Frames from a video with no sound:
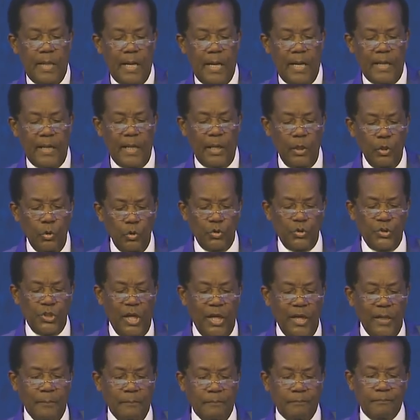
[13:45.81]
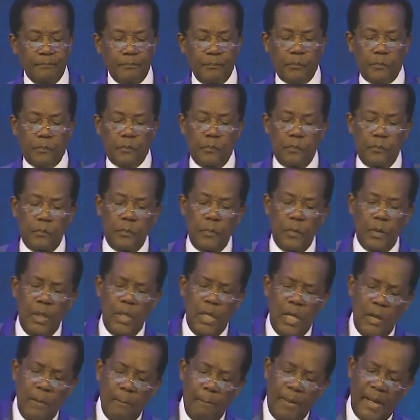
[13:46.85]
Aleluya
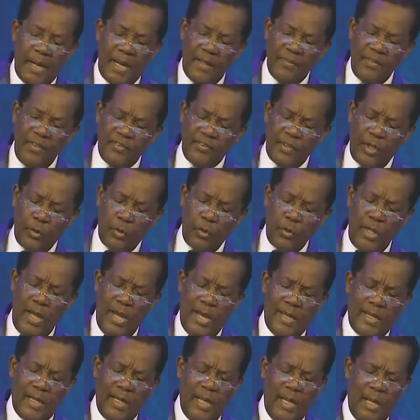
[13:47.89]
para desarrollar